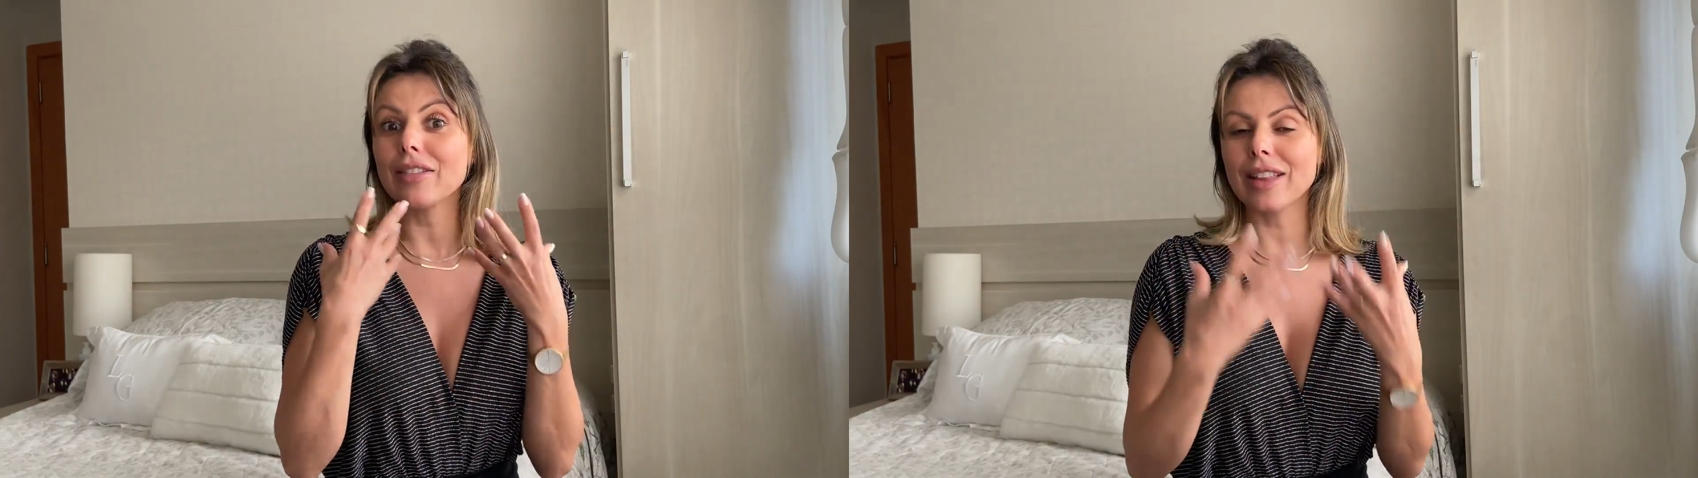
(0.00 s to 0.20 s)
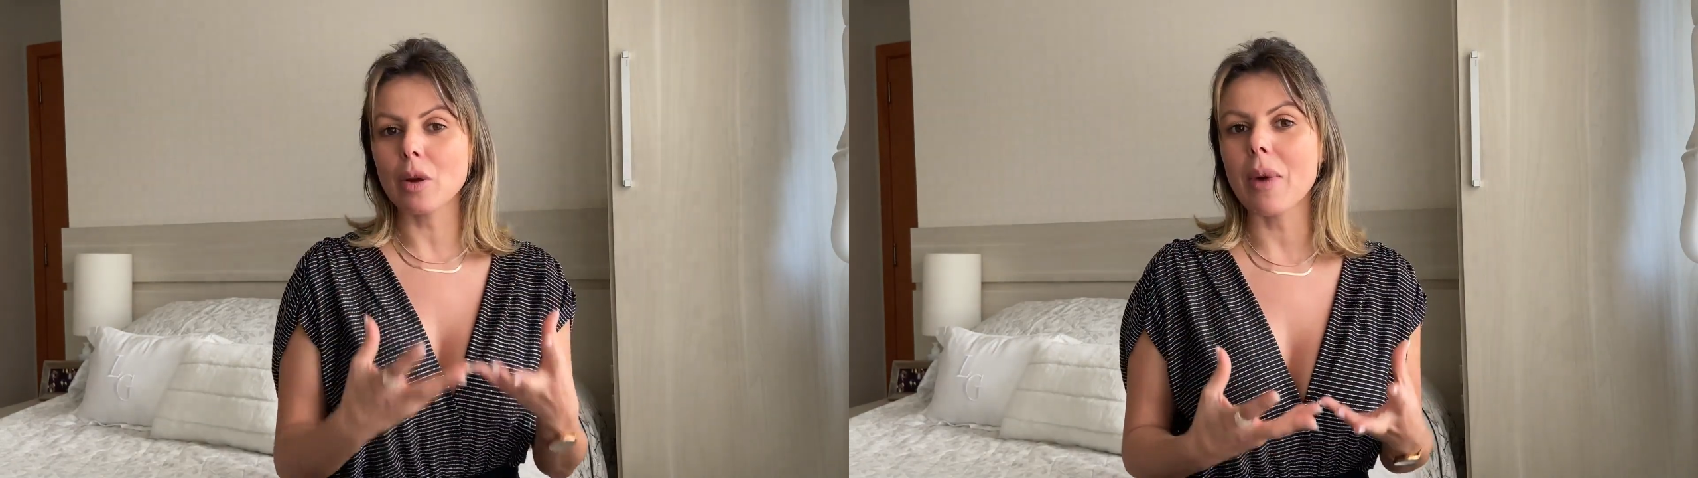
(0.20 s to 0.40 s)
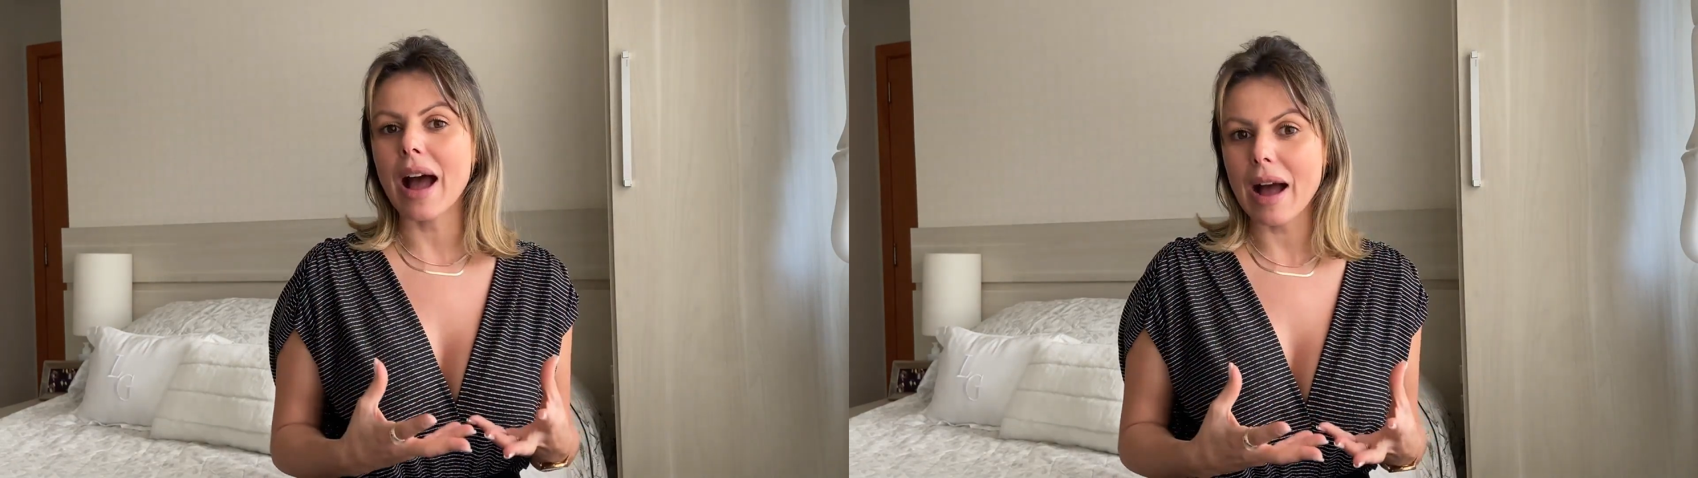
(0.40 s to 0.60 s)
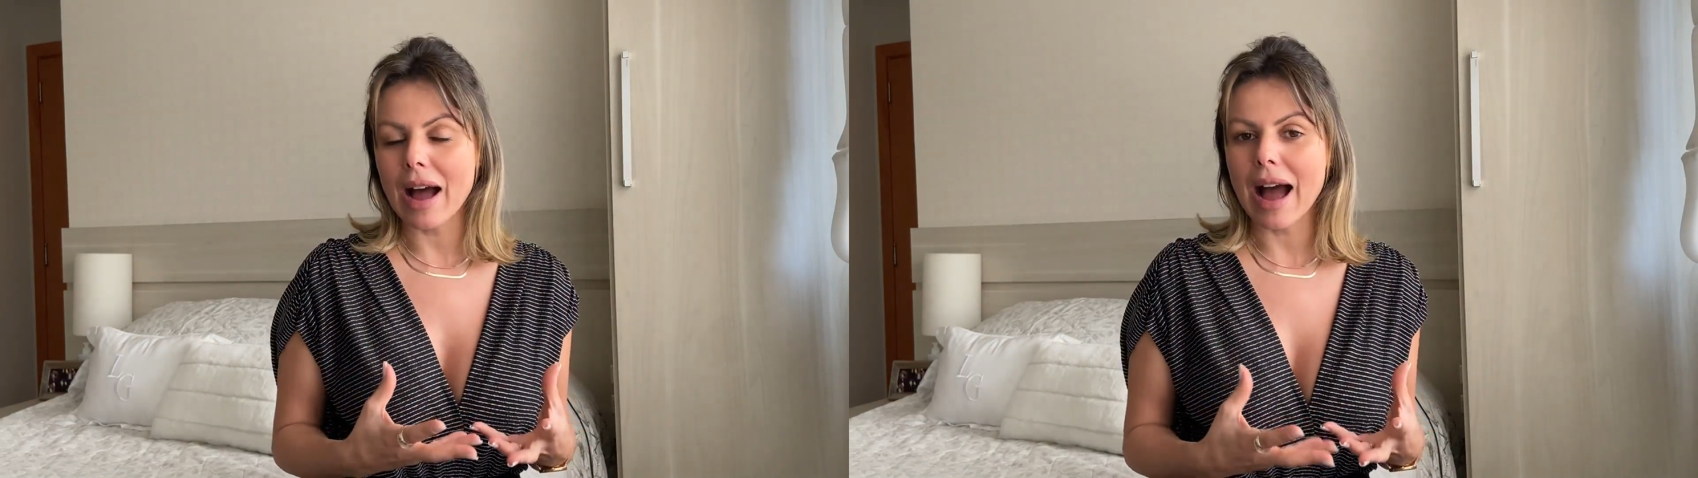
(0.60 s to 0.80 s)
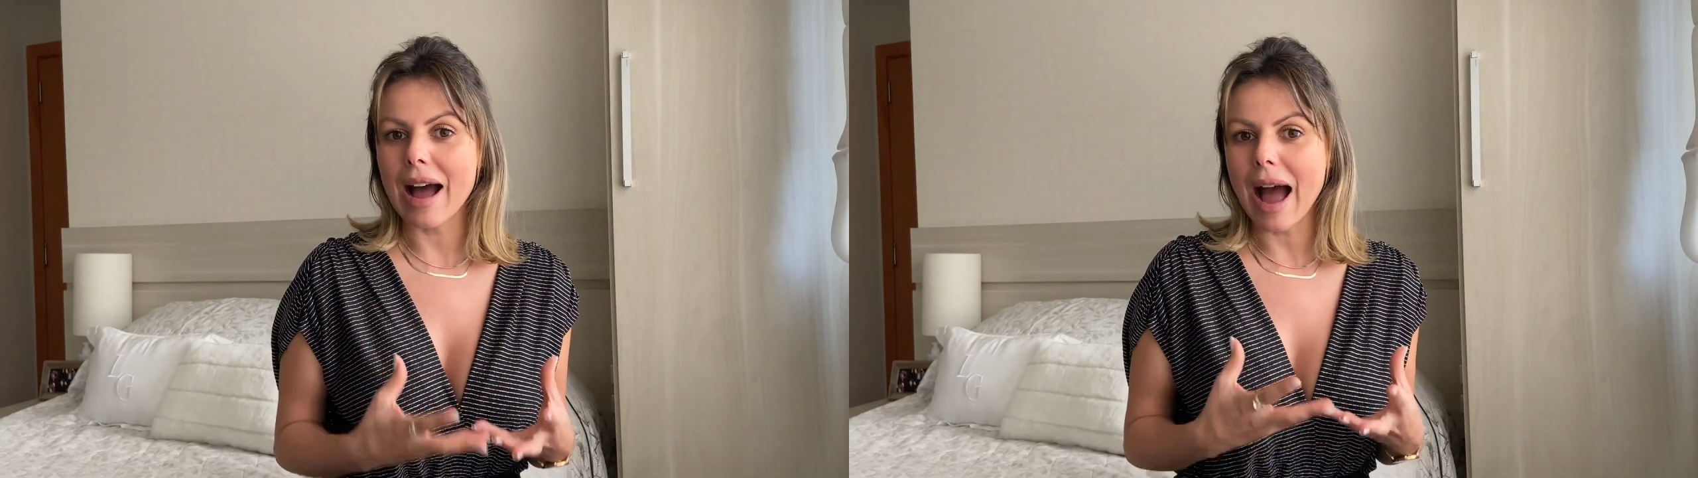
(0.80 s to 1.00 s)
tem uma
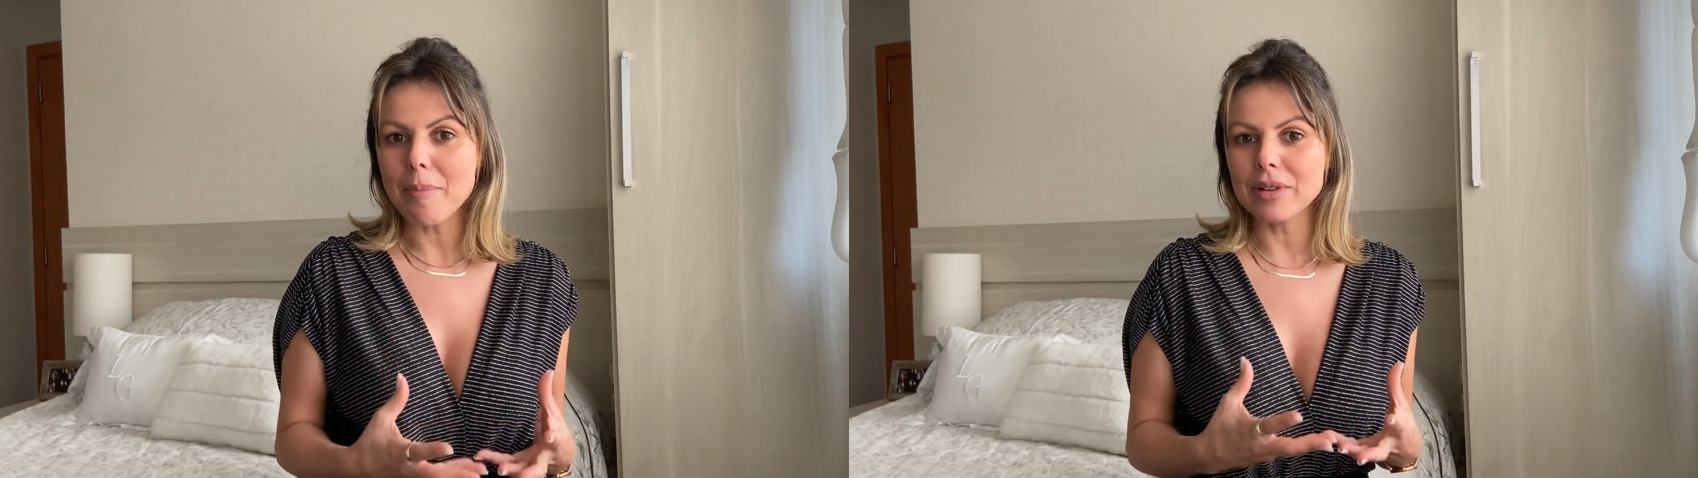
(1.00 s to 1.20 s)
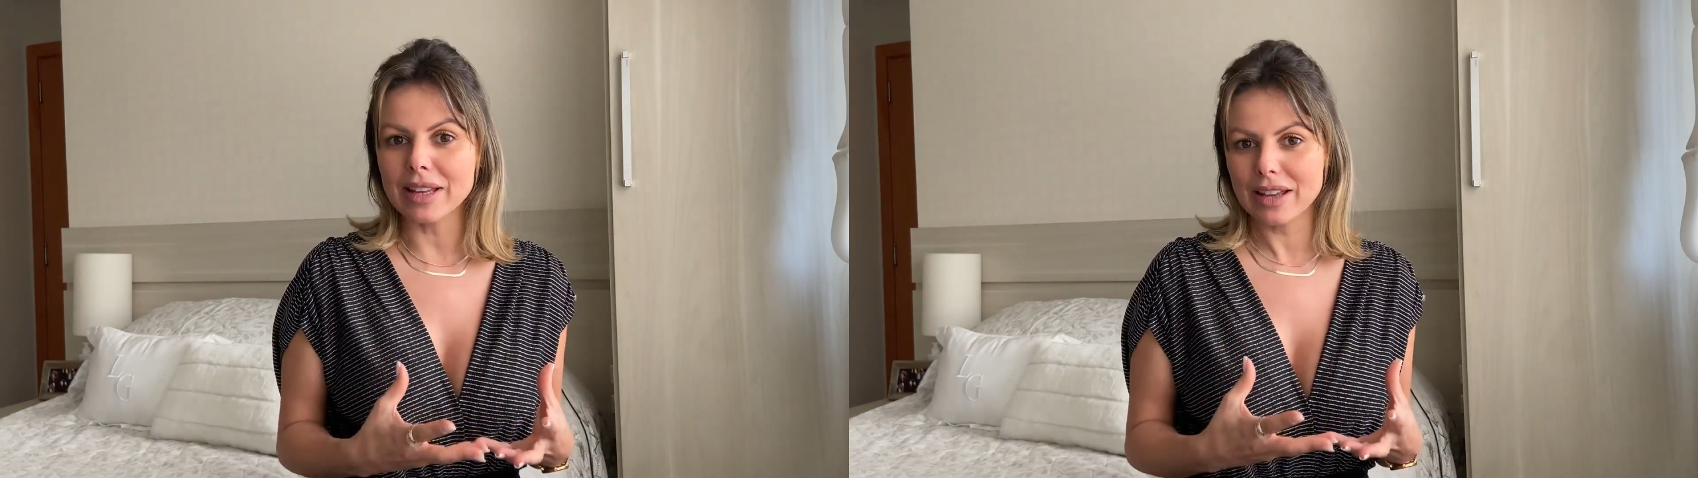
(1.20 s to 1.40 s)
rápida